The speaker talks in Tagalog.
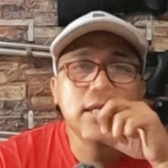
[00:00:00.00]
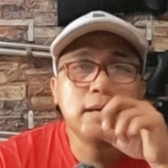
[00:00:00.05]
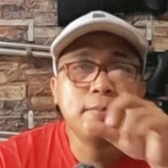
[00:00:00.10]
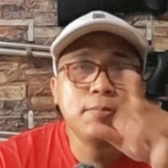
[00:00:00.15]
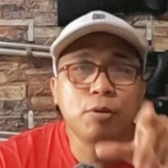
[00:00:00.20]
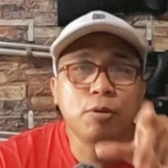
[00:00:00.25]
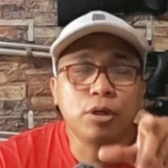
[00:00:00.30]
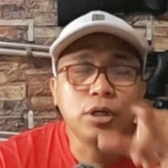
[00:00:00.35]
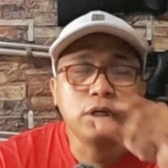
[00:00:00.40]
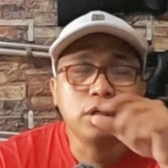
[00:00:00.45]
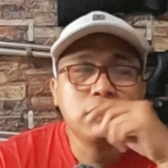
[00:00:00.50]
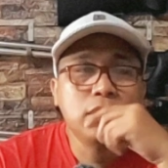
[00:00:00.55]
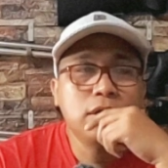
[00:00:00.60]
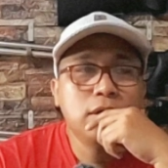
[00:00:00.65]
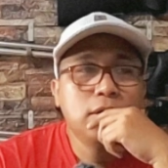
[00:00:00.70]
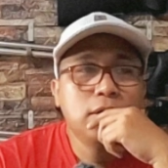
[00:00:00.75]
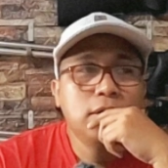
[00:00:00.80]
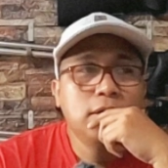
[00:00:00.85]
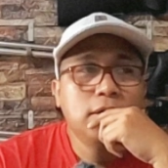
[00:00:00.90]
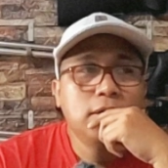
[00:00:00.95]
Sample,
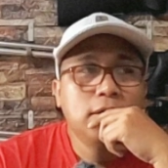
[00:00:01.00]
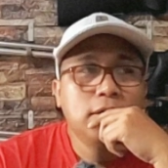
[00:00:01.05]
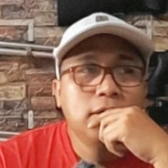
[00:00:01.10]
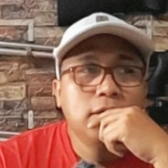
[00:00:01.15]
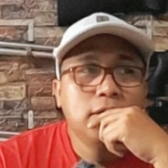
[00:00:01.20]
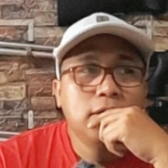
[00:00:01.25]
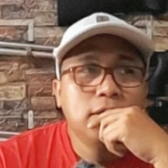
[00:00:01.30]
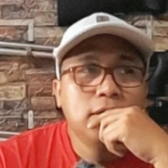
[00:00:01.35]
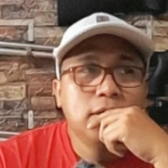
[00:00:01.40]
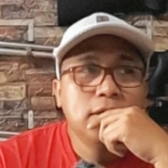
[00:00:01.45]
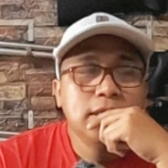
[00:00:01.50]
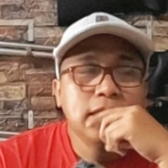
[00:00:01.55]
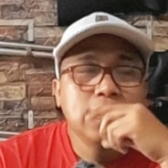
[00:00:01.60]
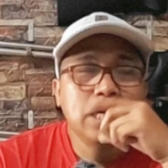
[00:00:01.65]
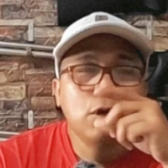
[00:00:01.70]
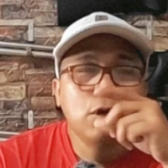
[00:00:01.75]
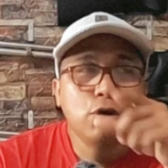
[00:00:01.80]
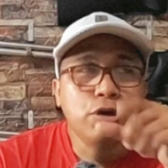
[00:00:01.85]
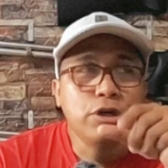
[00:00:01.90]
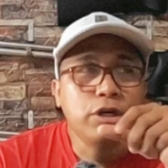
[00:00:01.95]
si
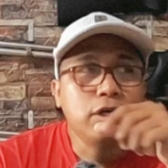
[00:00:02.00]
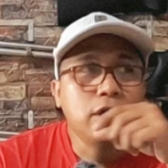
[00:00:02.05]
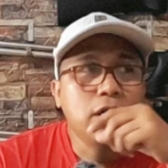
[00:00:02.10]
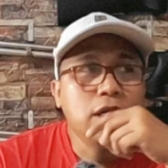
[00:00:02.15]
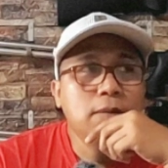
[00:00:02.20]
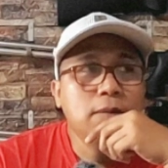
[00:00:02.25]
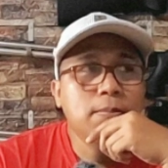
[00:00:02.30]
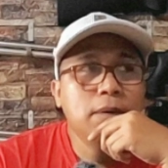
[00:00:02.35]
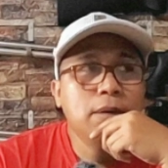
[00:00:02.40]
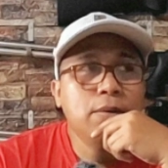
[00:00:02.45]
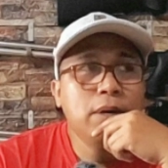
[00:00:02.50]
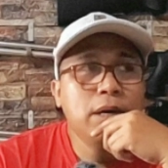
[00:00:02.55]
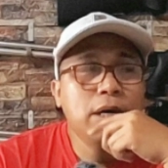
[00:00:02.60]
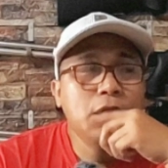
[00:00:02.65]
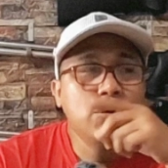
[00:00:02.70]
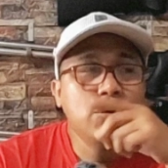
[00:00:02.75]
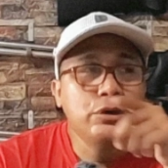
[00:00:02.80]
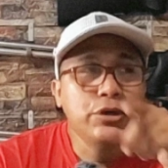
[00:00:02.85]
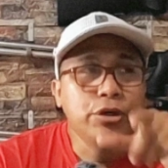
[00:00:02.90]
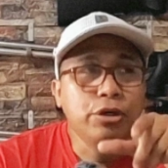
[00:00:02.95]
Kaloy. Halimbawa,
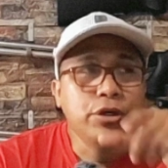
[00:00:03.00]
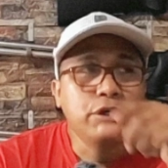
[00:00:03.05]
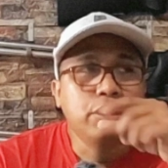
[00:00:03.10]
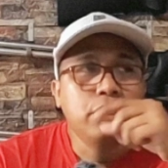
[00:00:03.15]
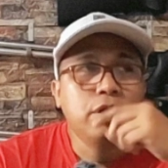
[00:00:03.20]
Kaloy.